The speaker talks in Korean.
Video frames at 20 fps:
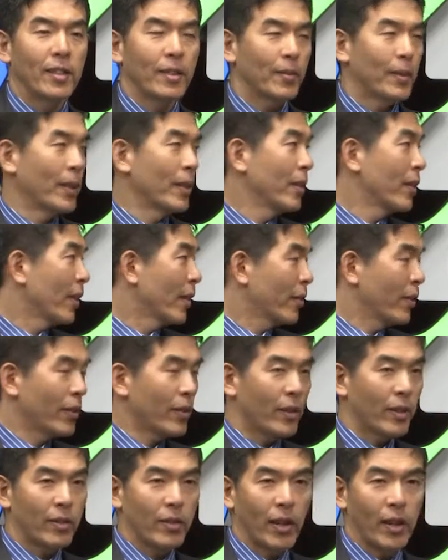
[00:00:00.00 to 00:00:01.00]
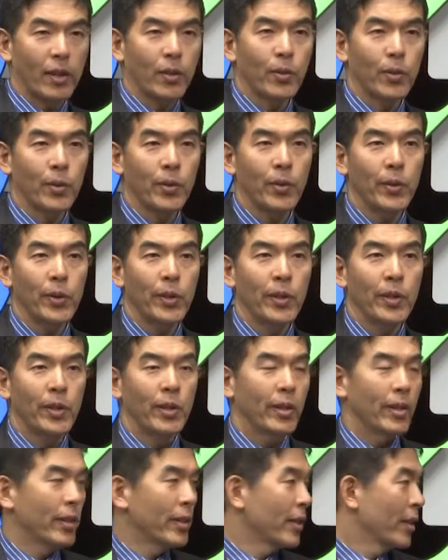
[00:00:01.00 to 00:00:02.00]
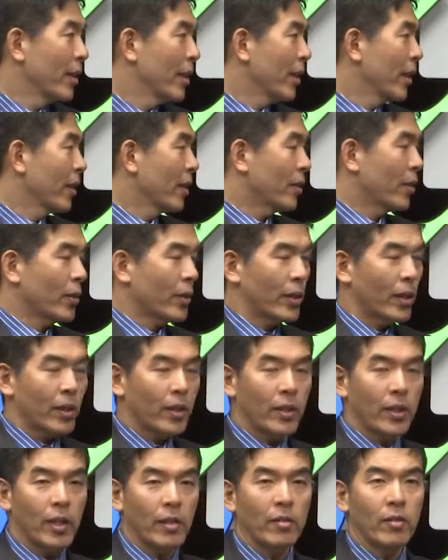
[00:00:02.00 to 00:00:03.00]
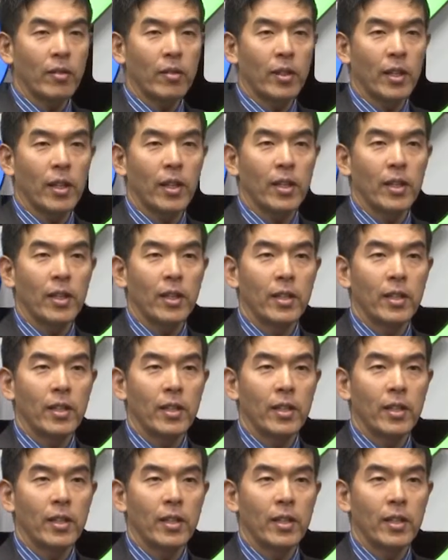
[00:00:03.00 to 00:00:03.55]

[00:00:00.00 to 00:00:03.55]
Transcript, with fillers: 안녕하세요. 이제 앉고, 이제 첫 시간 끝났을 때,